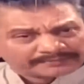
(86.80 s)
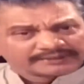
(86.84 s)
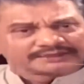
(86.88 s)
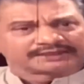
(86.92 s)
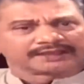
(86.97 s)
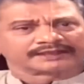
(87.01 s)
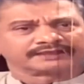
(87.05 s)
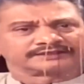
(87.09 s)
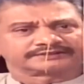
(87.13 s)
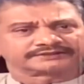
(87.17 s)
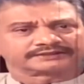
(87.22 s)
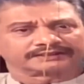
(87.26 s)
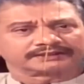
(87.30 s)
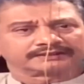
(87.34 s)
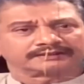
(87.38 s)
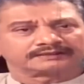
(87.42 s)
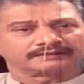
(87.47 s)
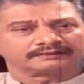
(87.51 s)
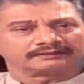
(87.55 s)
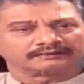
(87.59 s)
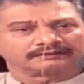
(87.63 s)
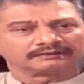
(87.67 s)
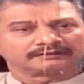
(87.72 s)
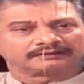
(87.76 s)
ডাকঘর
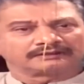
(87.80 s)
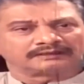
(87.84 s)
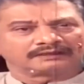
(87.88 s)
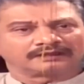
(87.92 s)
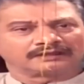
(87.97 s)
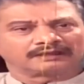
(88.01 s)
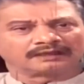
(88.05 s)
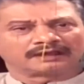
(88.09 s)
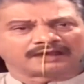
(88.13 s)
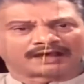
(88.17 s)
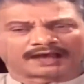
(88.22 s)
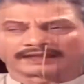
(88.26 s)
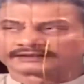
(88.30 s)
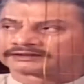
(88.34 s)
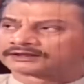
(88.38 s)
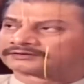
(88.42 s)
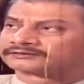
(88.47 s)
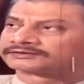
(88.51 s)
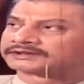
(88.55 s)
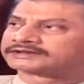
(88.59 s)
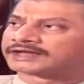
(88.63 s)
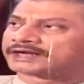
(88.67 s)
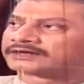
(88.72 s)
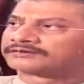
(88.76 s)
চরিত্র ছিল
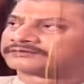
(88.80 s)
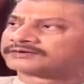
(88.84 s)
প্রহরী